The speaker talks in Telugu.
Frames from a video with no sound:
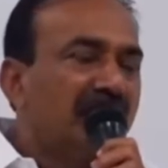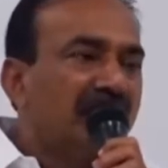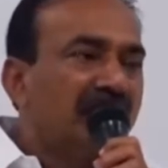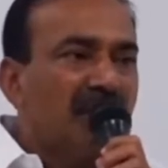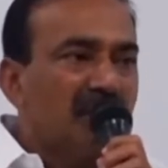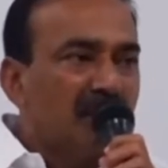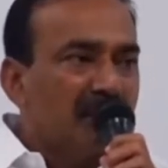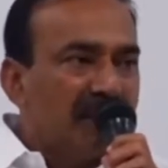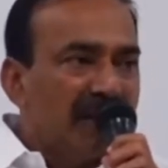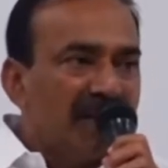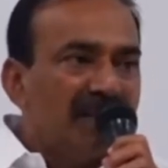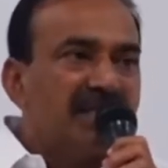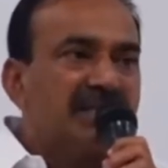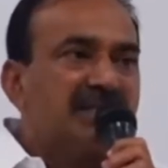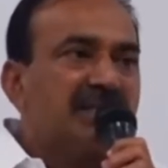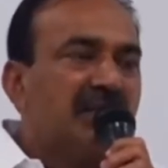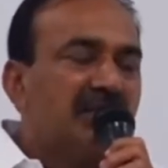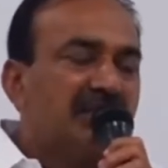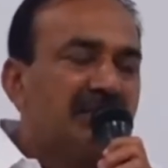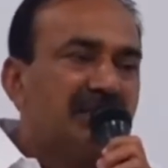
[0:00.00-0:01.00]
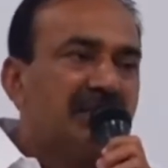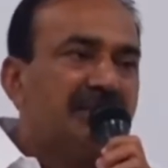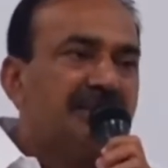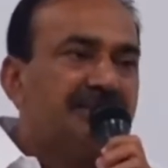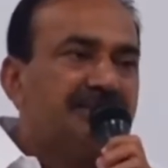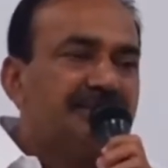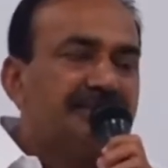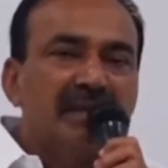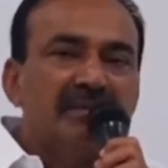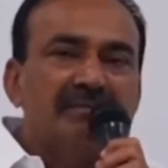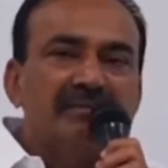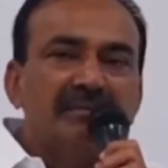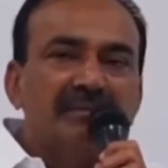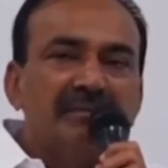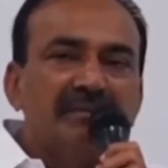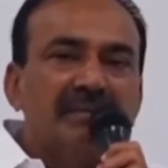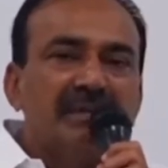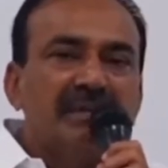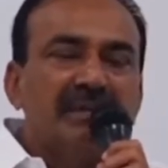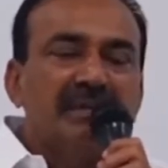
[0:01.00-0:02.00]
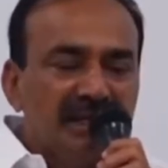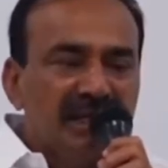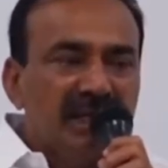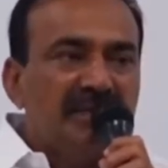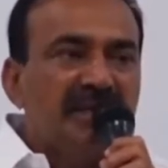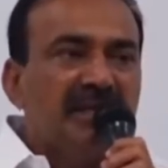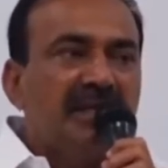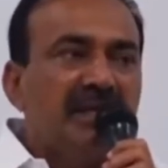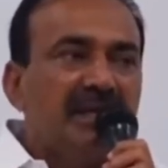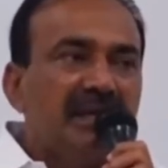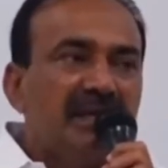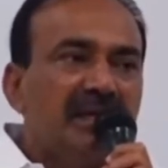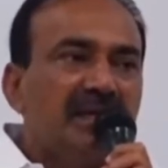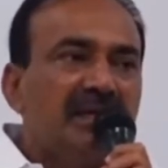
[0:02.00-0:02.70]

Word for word: మాకు బాధిస్తూ ఉంది మేము దీని మీద